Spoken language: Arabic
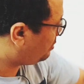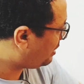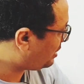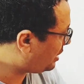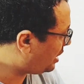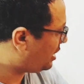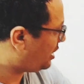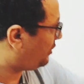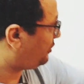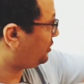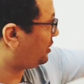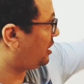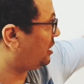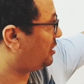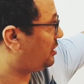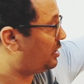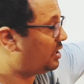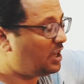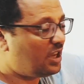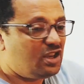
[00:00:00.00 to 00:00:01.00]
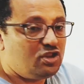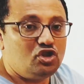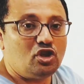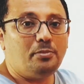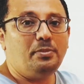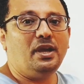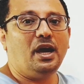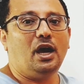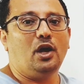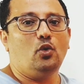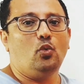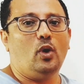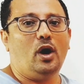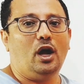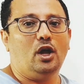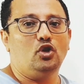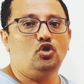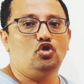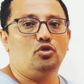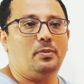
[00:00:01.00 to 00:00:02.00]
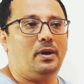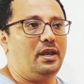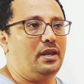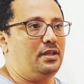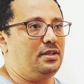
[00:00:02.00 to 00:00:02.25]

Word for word: مثلا نفترض جميع أنواع الجمل